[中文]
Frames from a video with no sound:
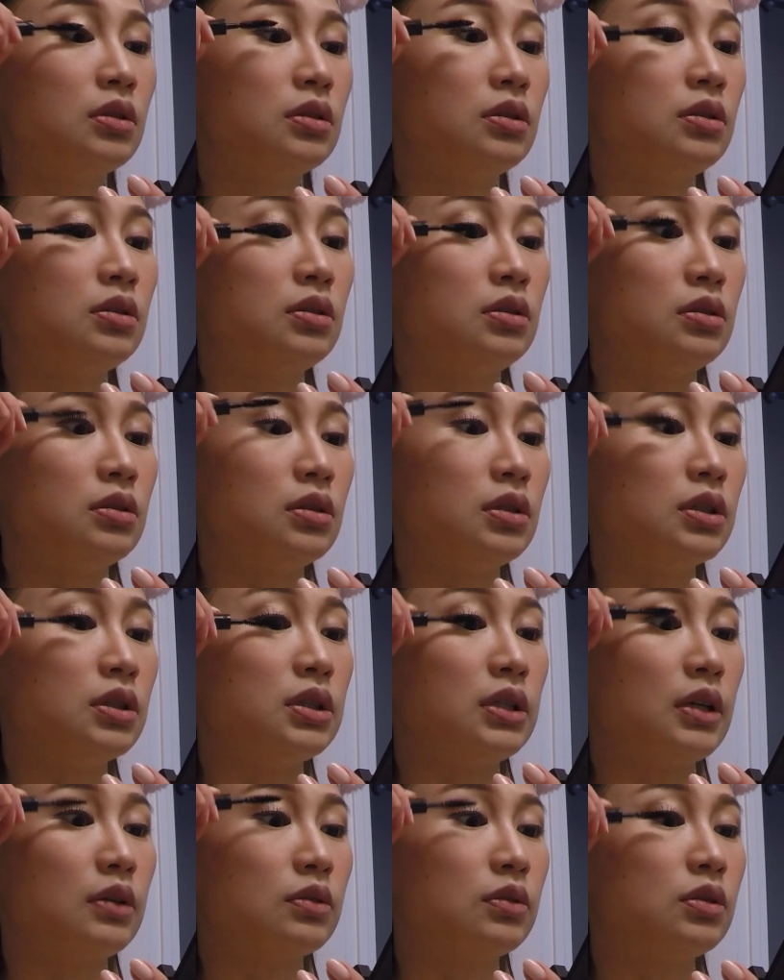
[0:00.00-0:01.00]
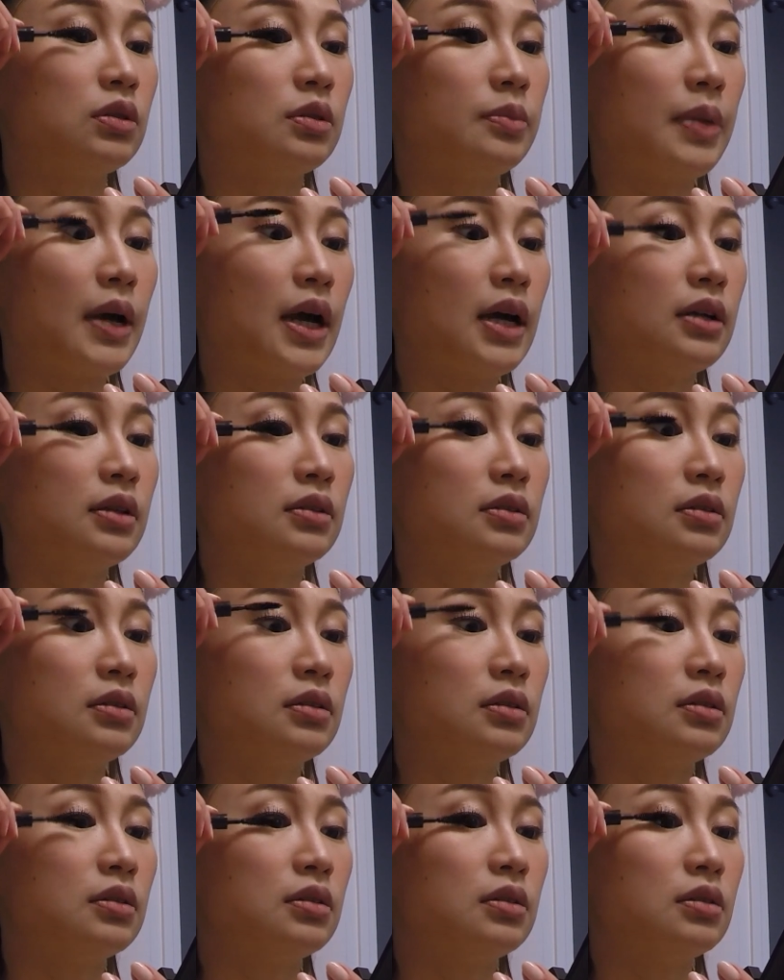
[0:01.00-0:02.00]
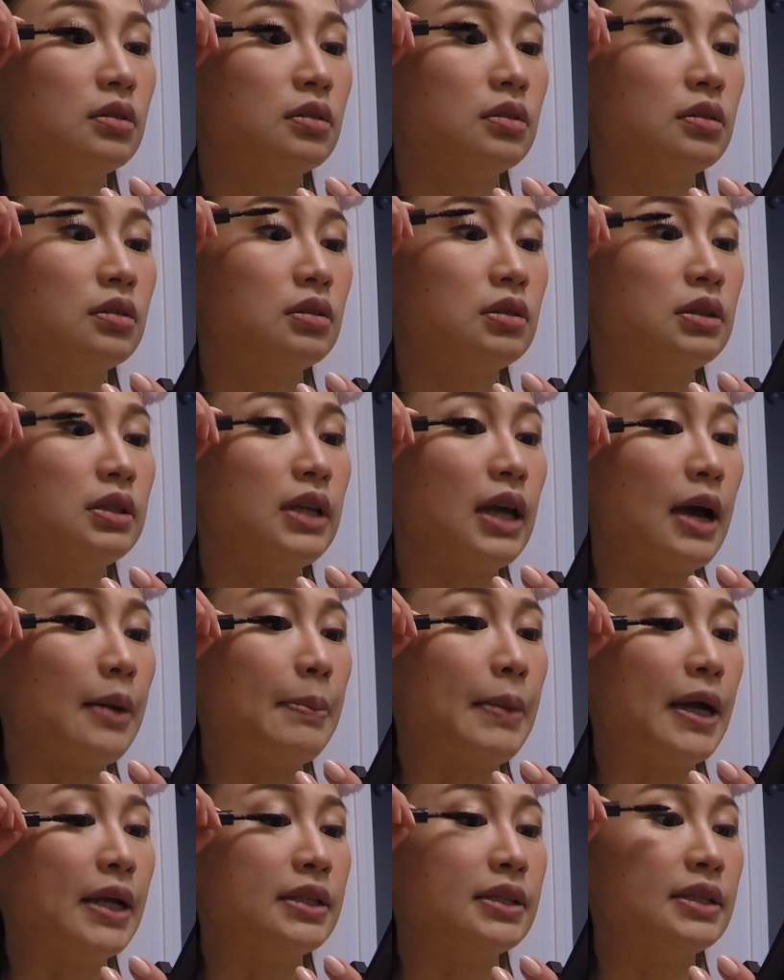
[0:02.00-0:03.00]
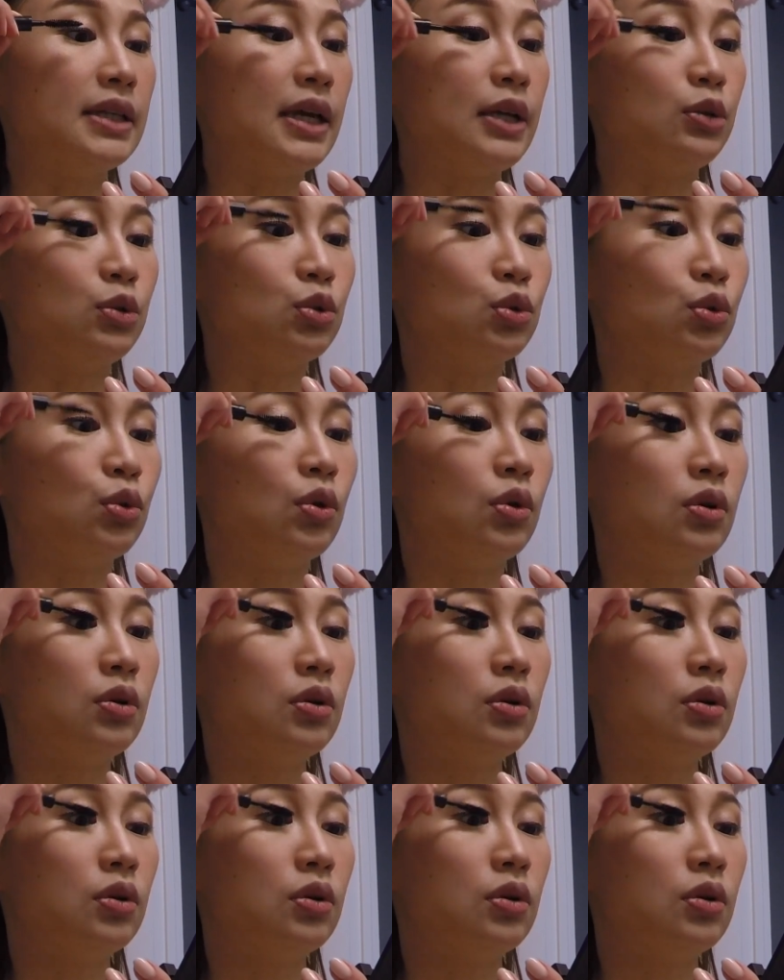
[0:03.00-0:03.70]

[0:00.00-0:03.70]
十个小时吧。下班再说。